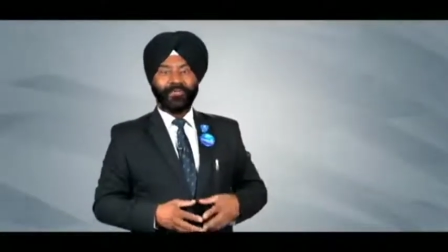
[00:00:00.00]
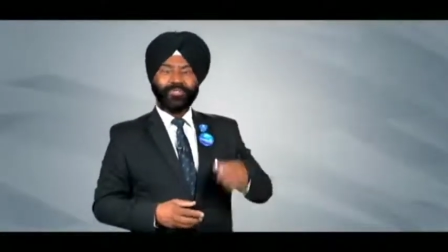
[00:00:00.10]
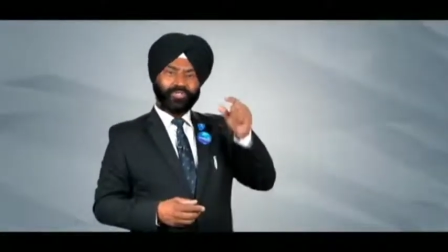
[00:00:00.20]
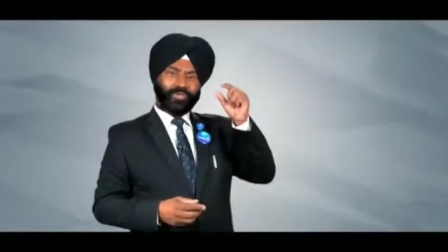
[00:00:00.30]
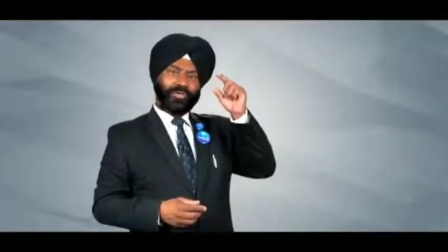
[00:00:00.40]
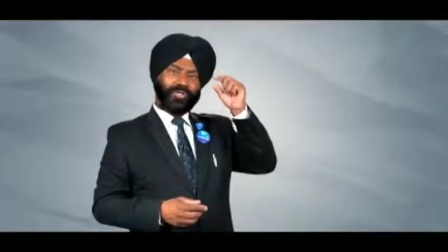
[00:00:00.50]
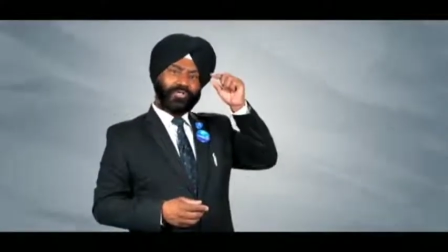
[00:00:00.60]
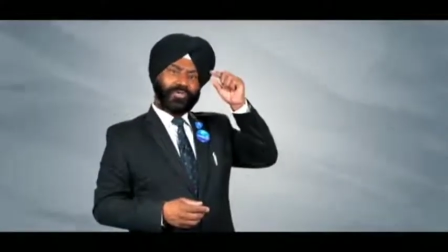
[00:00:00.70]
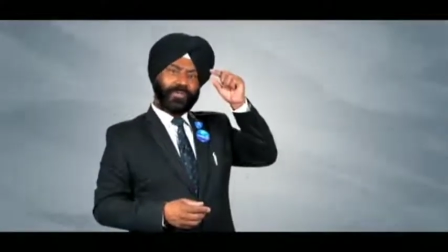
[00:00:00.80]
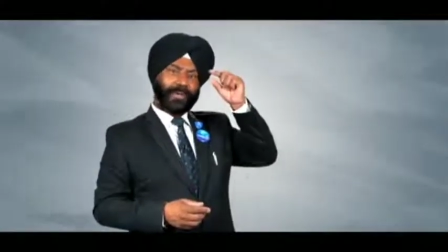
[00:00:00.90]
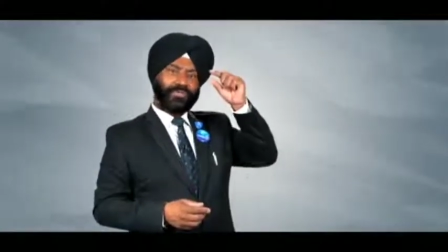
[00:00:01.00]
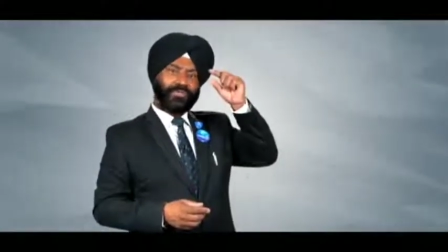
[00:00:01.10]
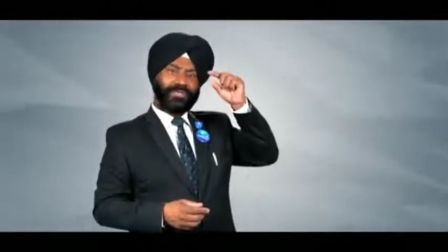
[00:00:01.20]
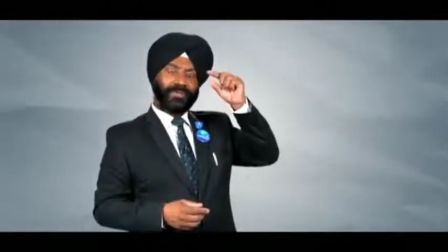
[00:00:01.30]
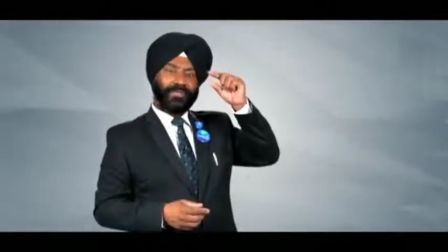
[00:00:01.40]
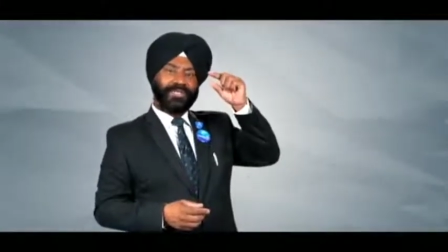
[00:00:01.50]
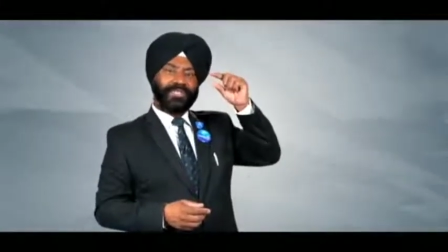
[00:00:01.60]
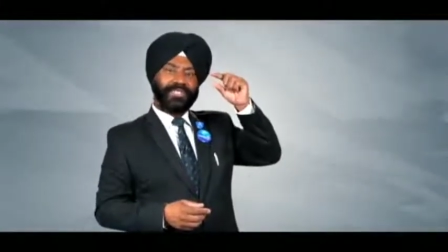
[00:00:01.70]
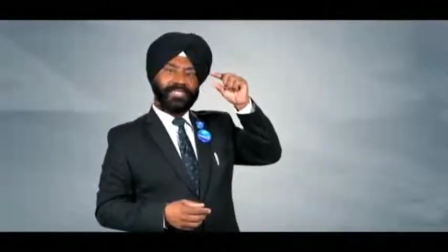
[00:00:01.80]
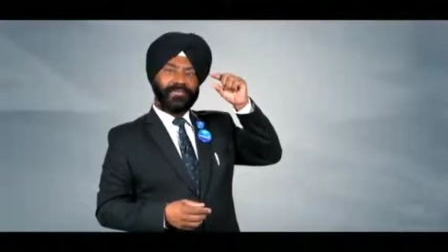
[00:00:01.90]
वो छोटे छोटे पैसों से अपनी
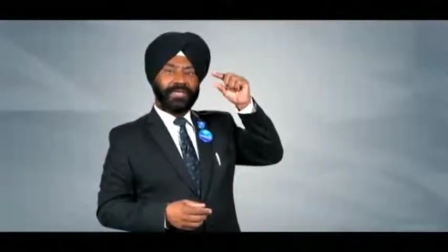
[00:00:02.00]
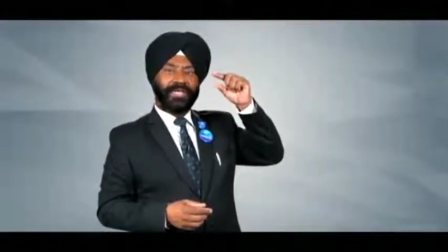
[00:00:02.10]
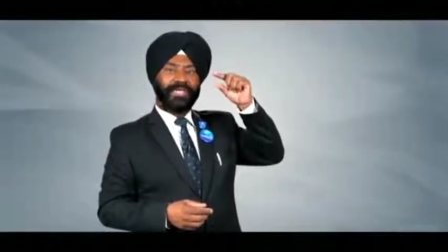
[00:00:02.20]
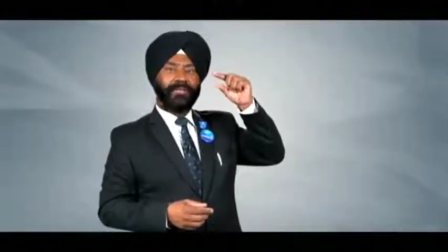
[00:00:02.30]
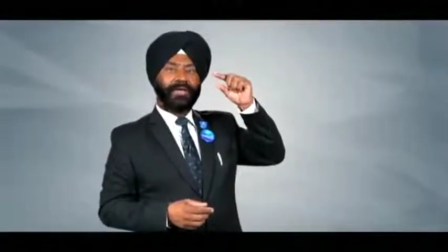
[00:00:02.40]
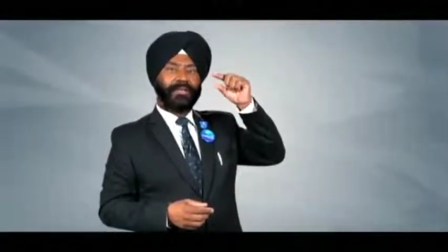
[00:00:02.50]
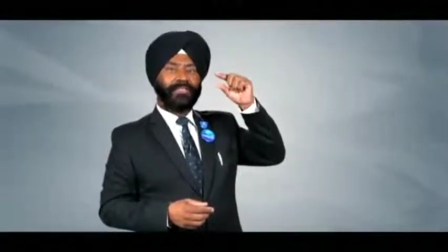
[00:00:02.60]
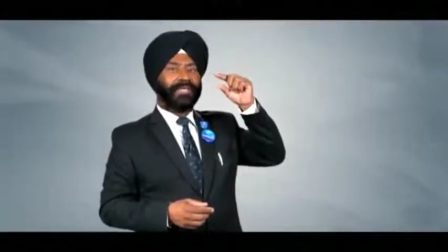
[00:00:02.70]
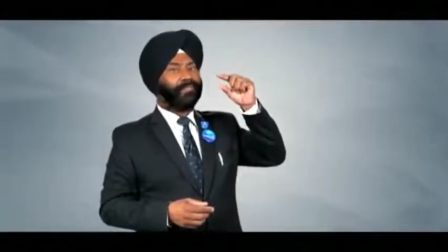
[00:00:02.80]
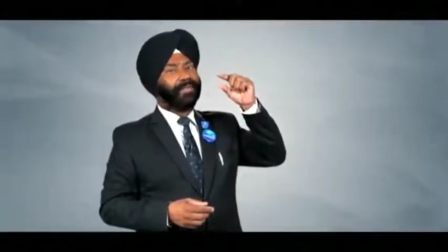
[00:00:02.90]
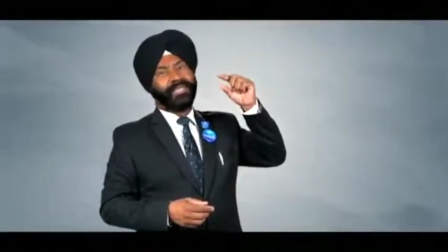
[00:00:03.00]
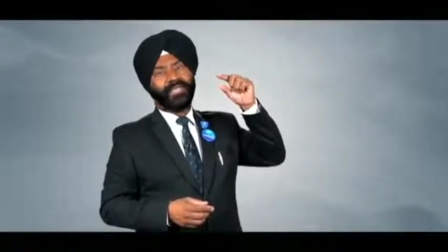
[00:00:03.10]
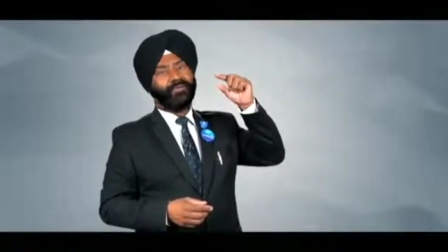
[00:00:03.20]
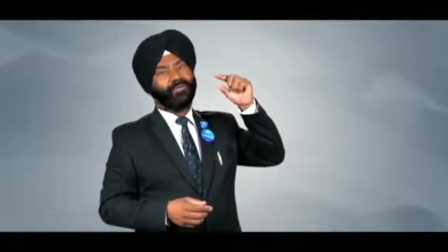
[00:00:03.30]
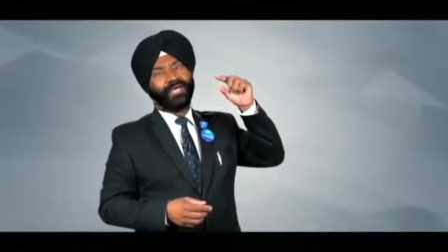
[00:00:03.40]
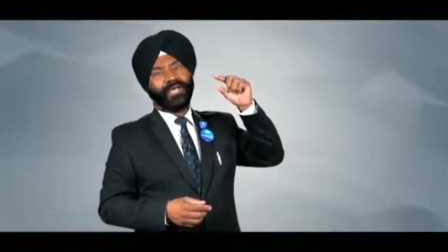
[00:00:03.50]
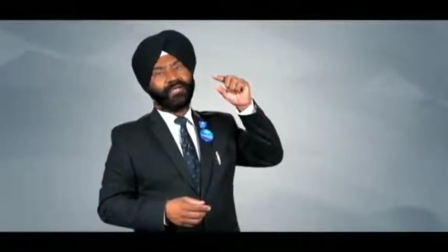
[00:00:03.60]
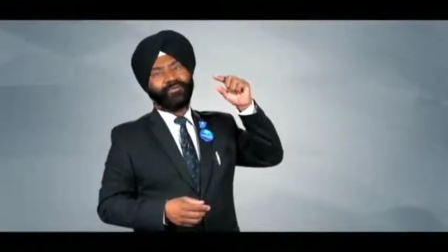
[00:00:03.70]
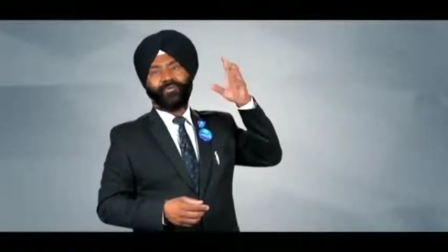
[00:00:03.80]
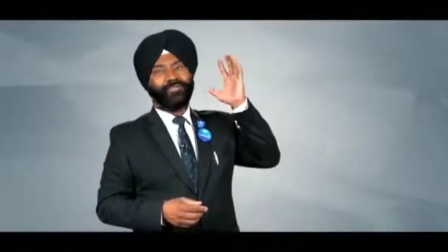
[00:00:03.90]
जिंदगी महीने भर दर महीने गुजार
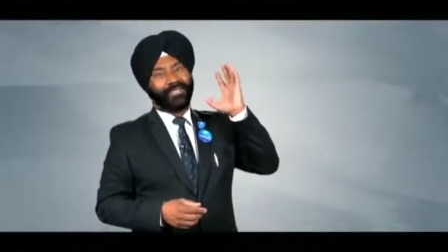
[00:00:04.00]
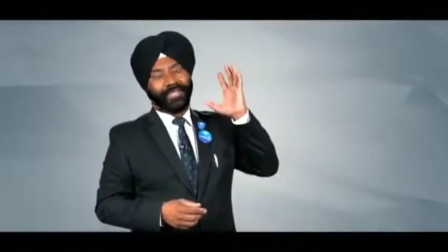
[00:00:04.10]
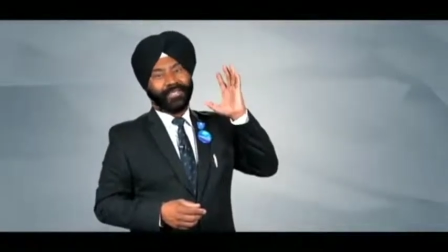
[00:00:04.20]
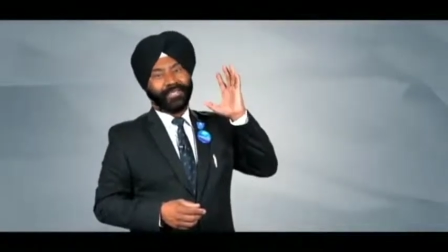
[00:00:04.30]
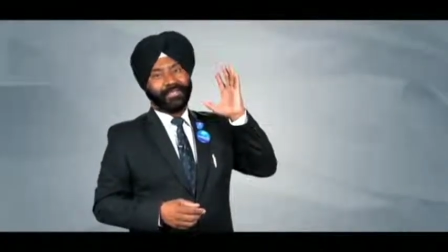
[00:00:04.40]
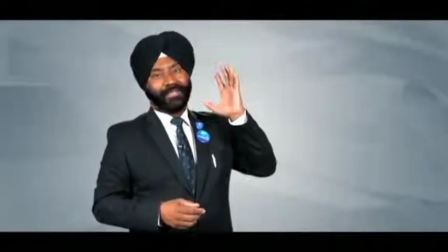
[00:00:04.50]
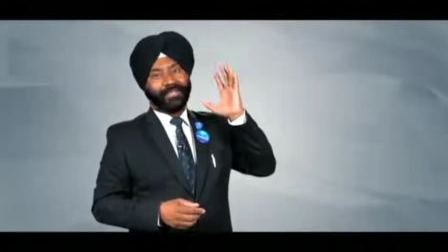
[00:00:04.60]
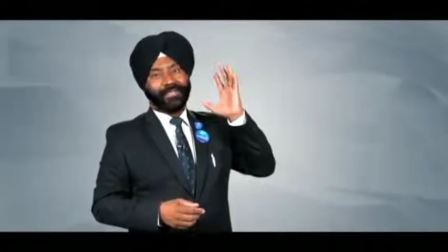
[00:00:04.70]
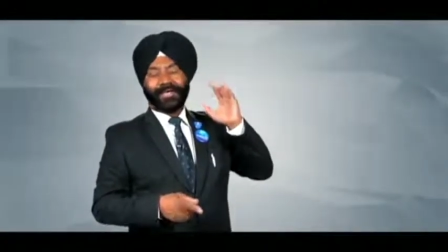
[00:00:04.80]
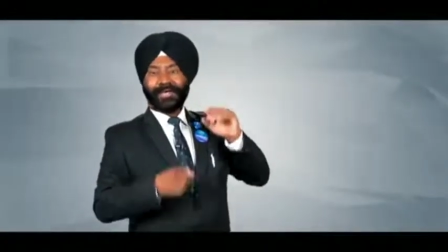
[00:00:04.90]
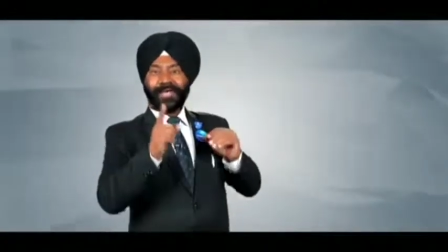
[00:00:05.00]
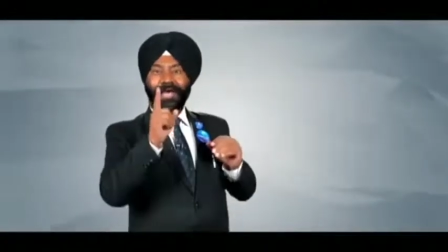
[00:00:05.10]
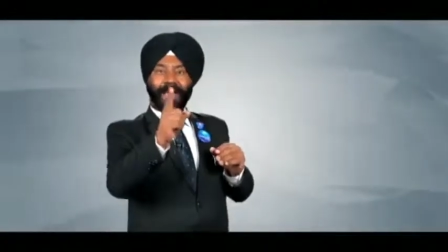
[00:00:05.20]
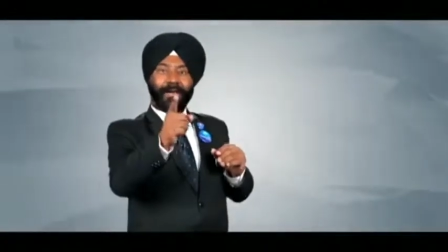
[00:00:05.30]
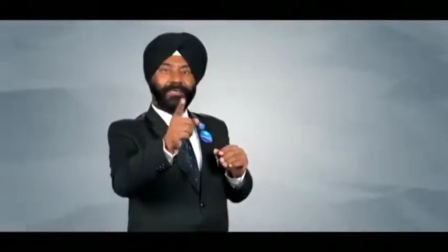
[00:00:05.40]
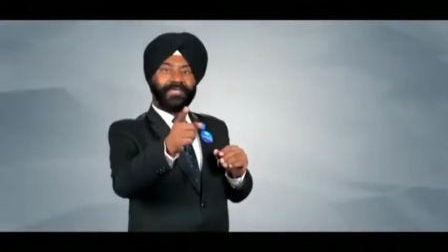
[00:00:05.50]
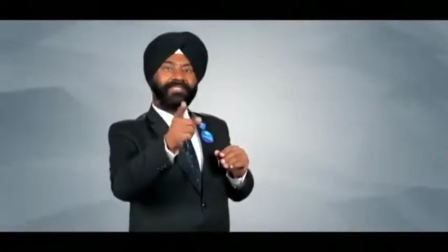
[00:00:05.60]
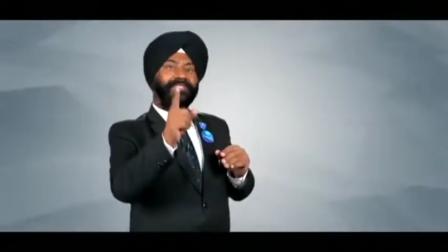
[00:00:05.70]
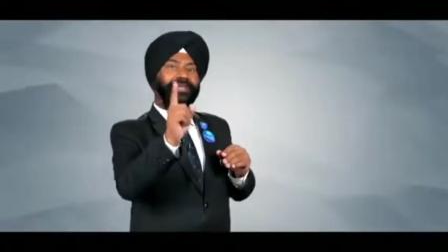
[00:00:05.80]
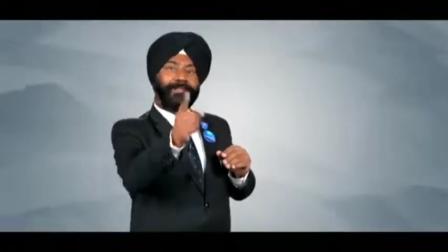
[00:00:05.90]
कर खुश हैं अगर आपके
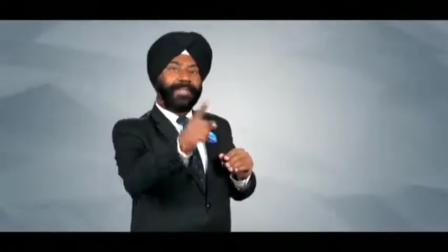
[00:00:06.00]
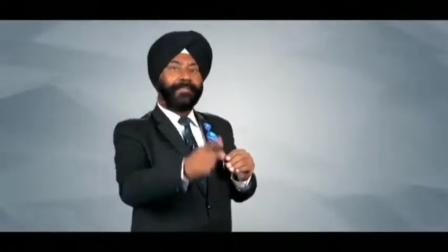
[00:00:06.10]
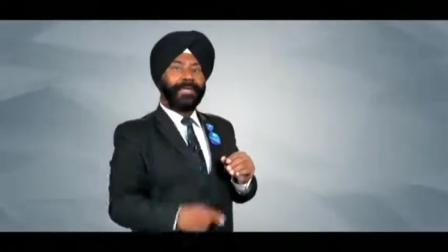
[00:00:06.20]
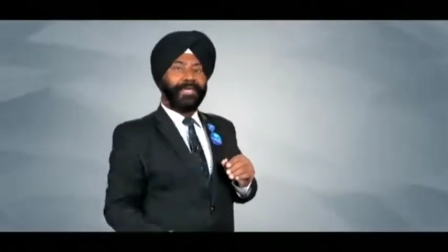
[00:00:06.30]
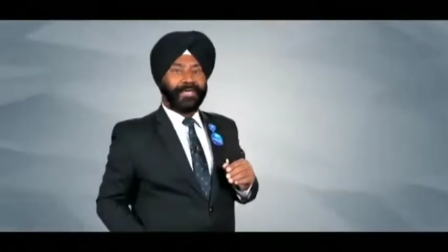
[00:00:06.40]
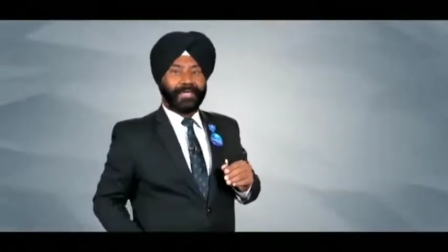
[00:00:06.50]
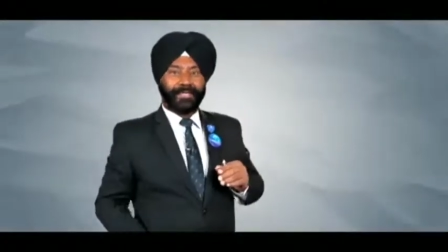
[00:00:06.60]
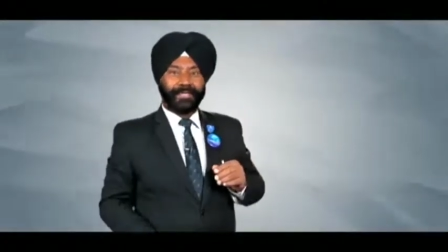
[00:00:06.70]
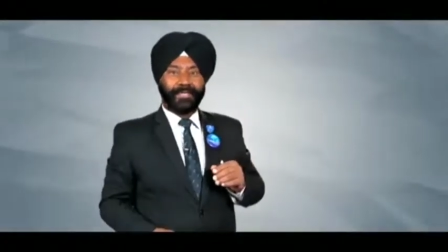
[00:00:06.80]
सपने बड़े हैं